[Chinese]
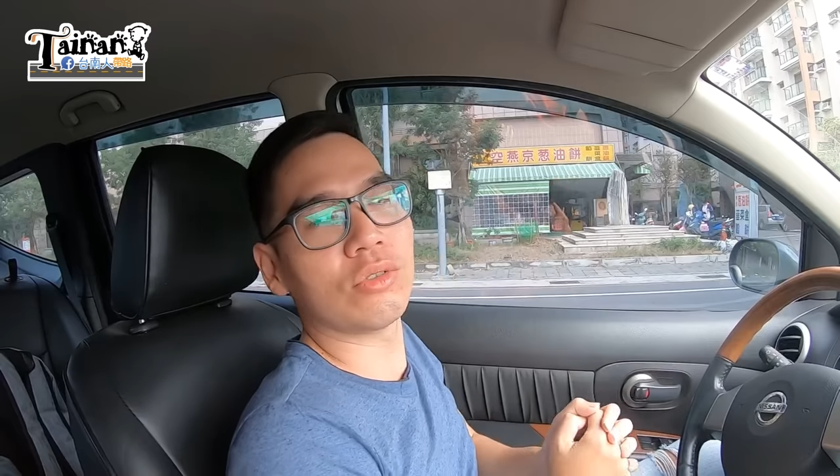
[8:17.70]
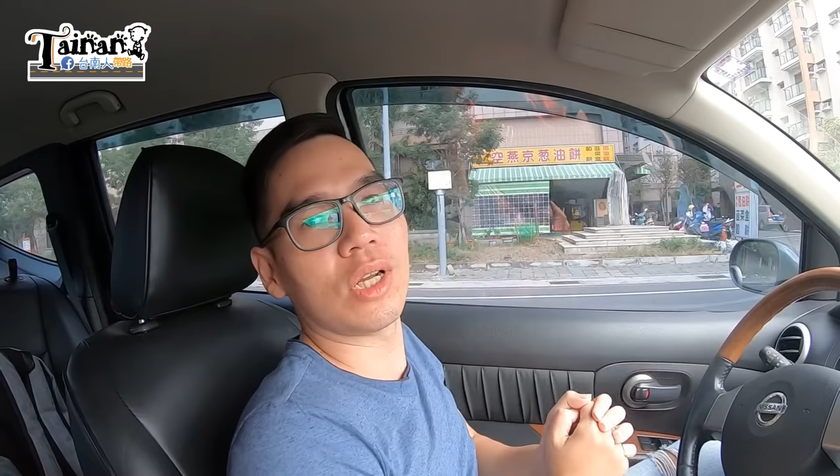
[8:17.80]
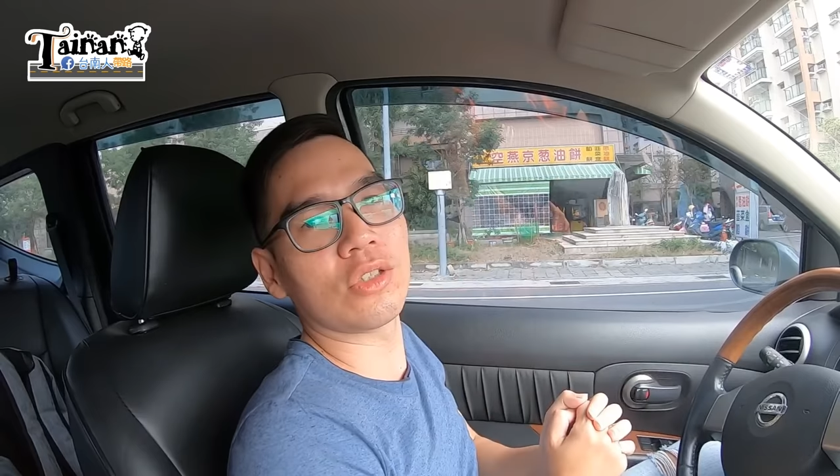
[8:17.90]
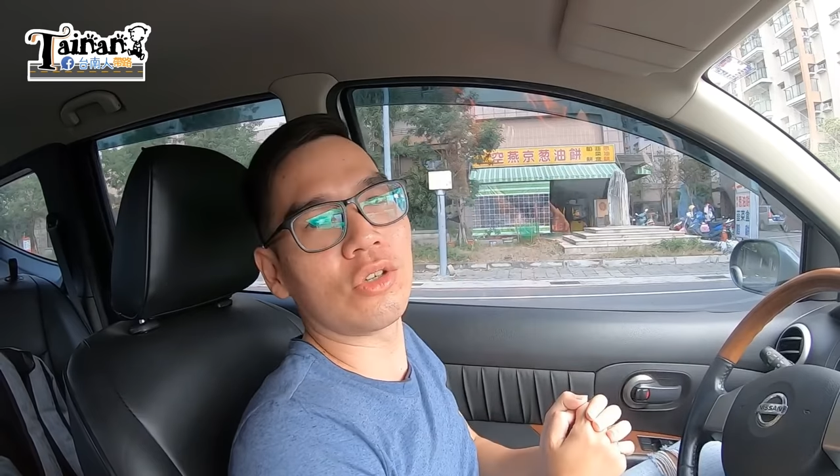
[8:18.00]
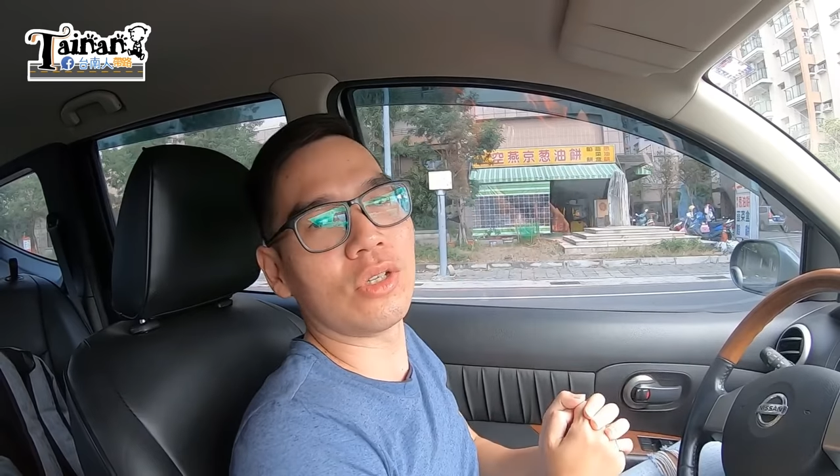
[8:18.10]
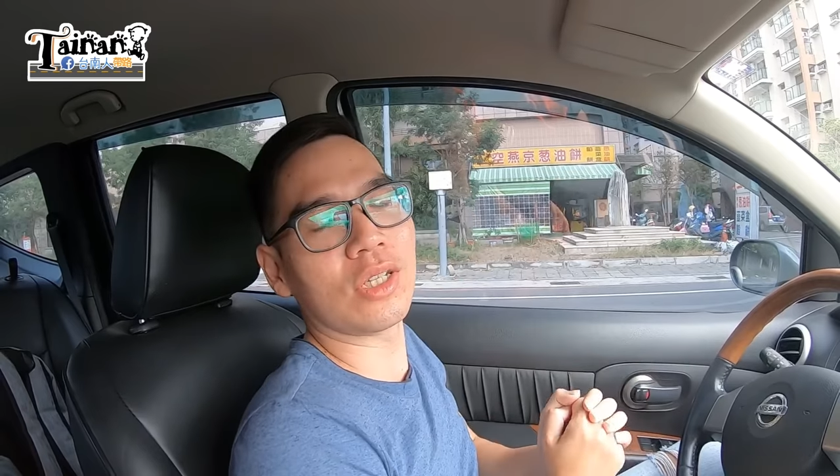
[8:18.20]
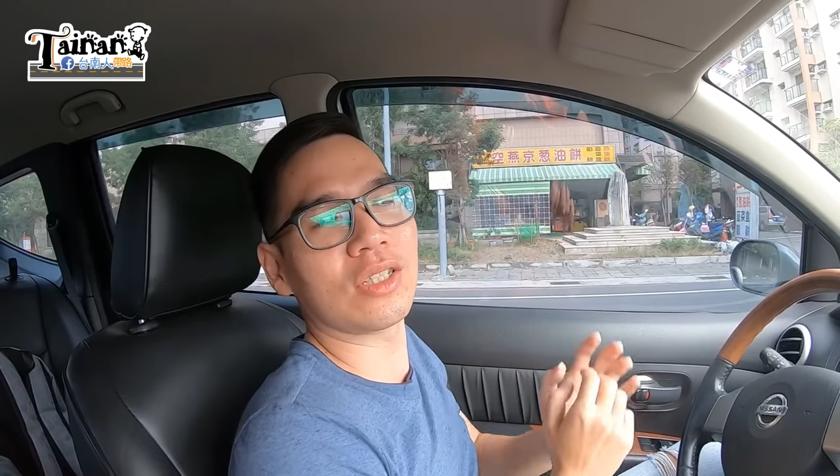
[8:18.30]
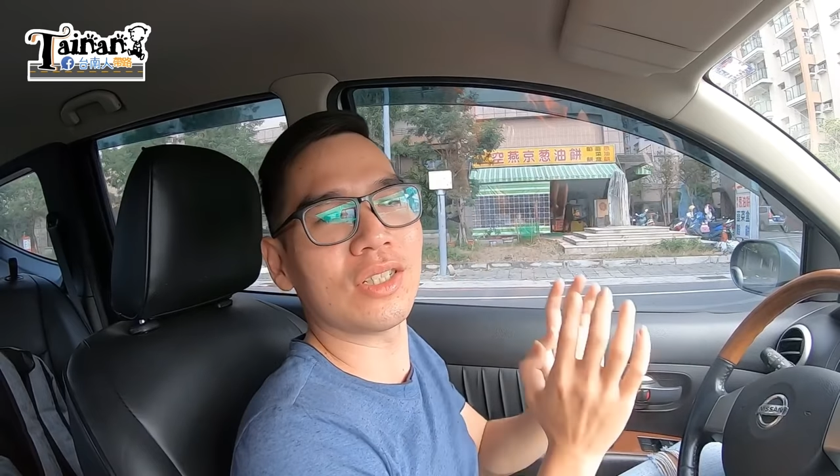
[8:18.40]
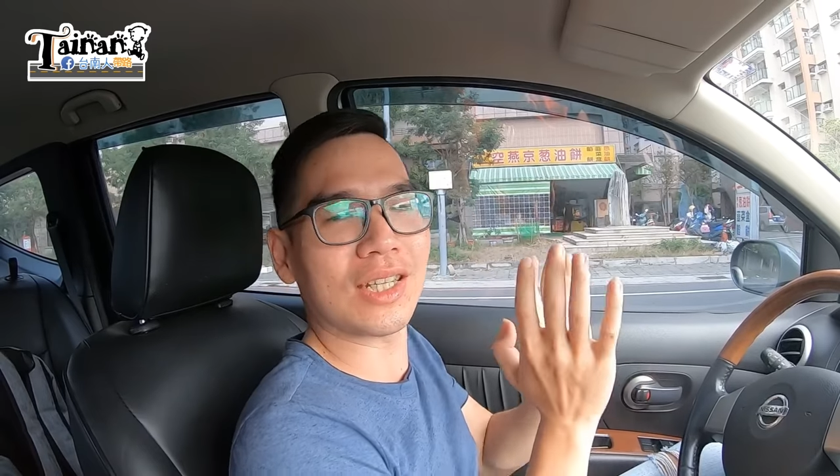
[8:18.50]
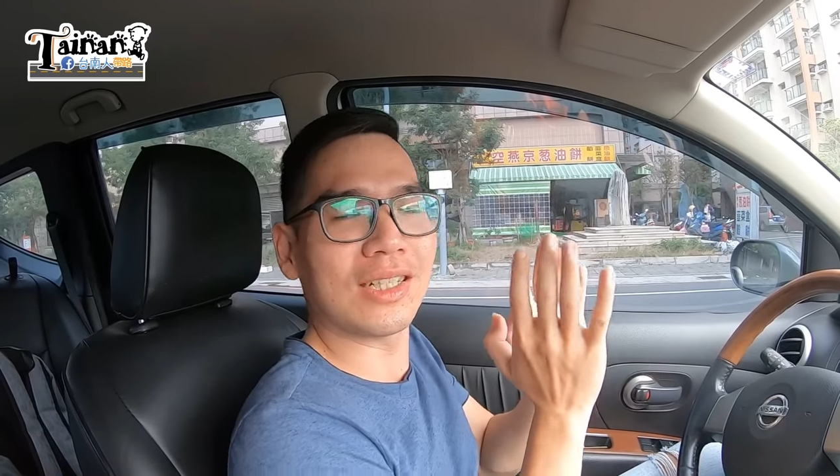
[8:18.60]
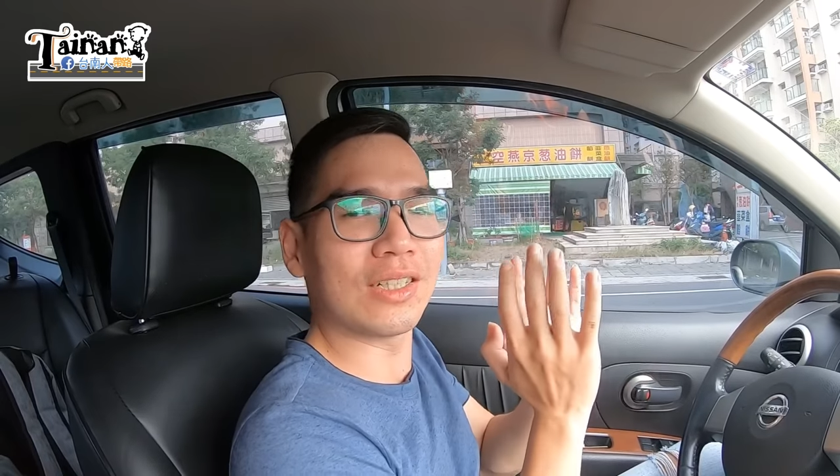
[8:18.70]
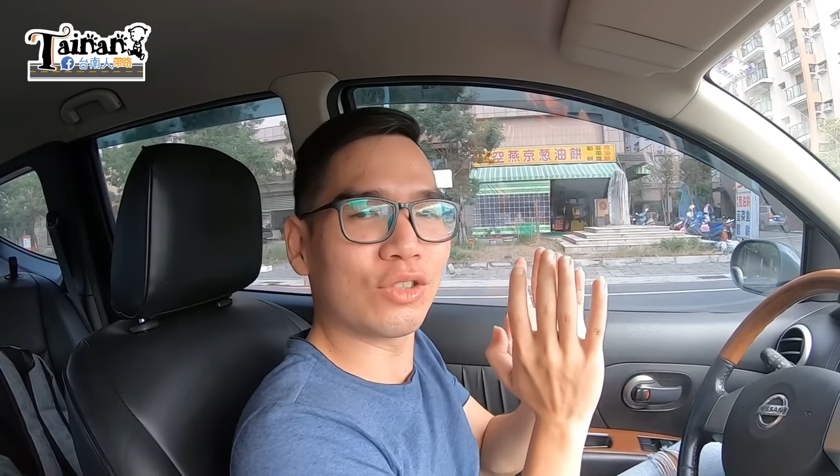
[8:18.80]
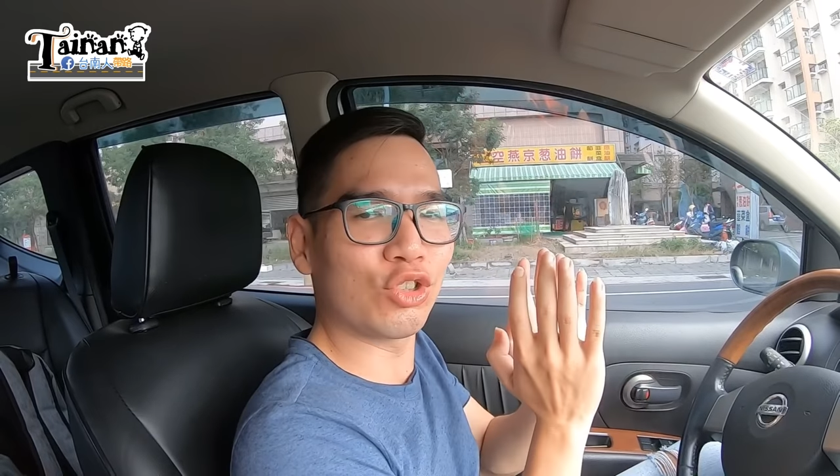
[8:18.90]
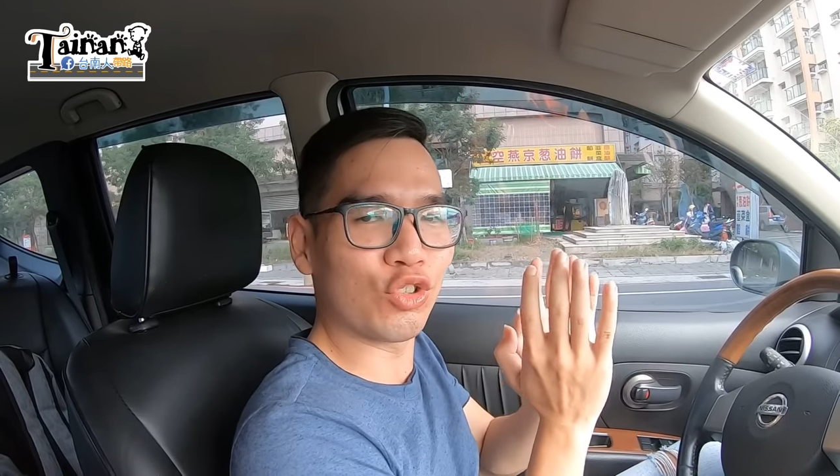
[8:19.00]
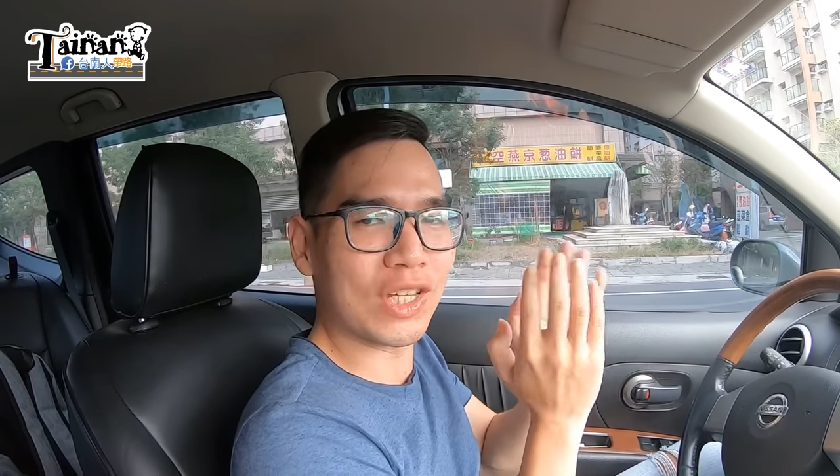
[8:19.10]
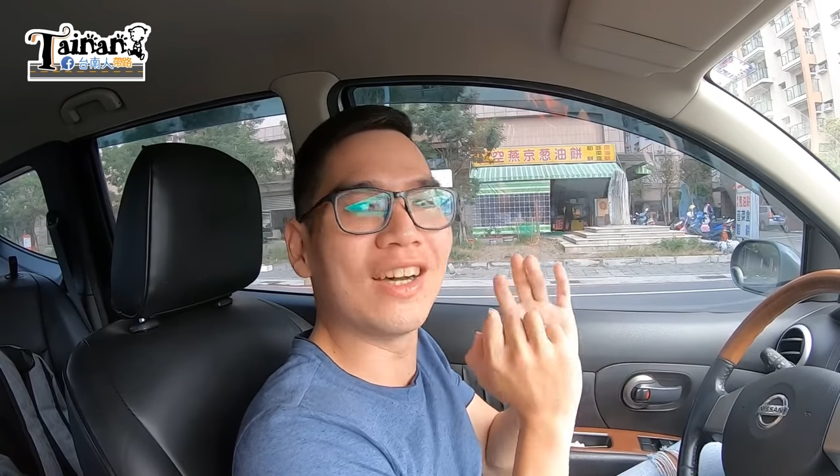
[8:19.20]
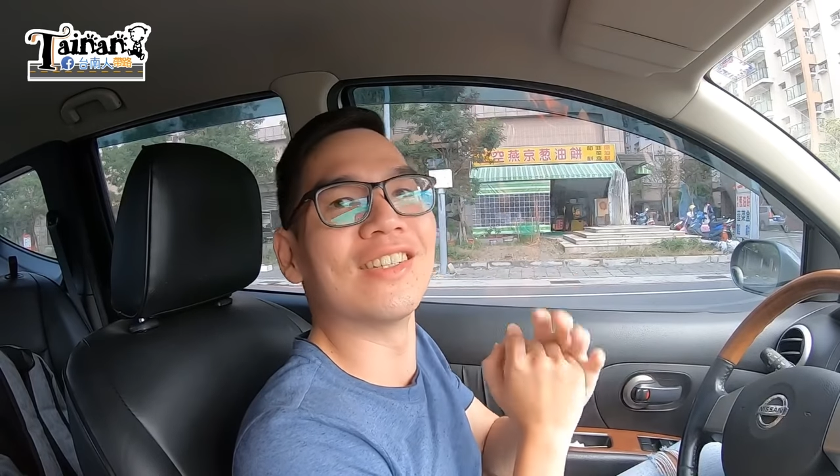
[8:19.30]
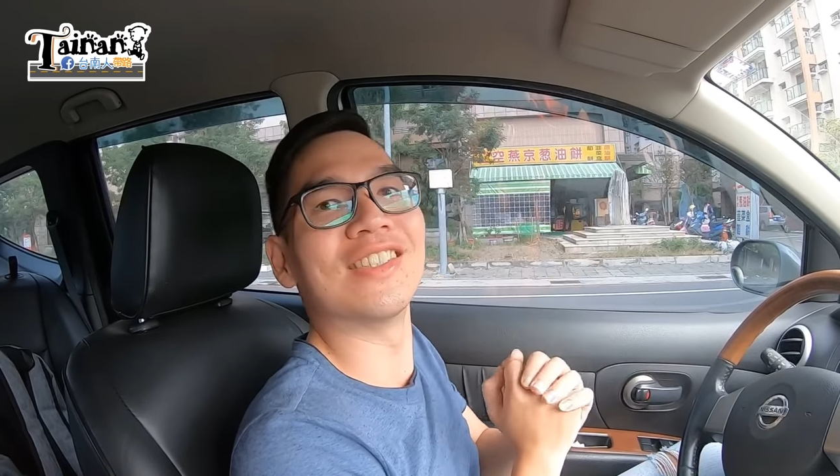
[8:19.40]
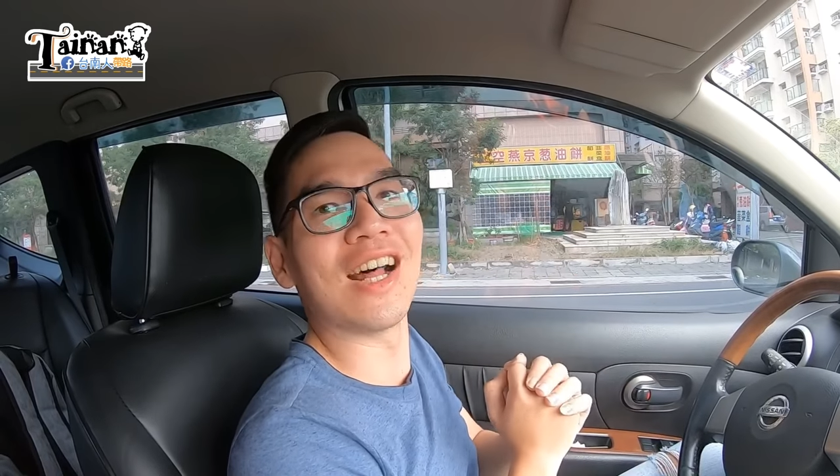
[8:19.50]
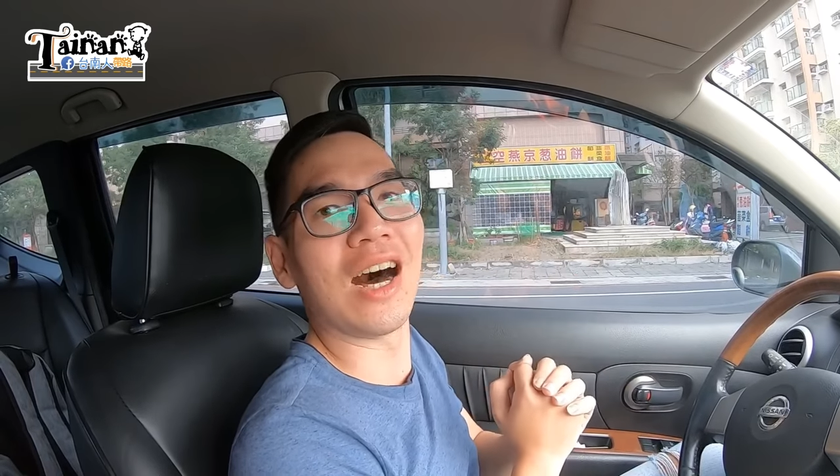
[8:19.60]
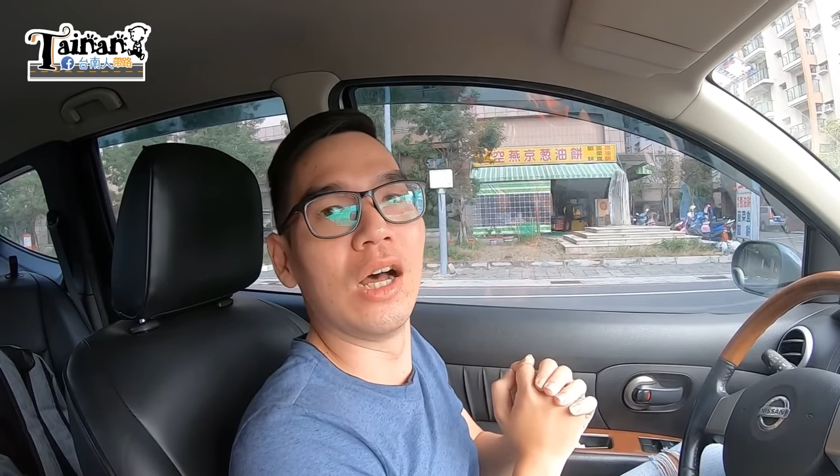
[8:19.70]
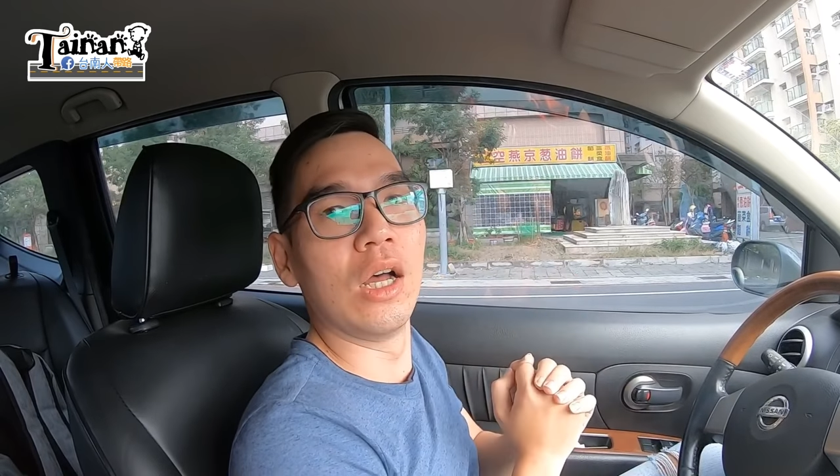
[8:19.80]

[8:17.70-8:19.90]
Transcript: 的就是它的葱呃，就是那个韭菜盒子啊，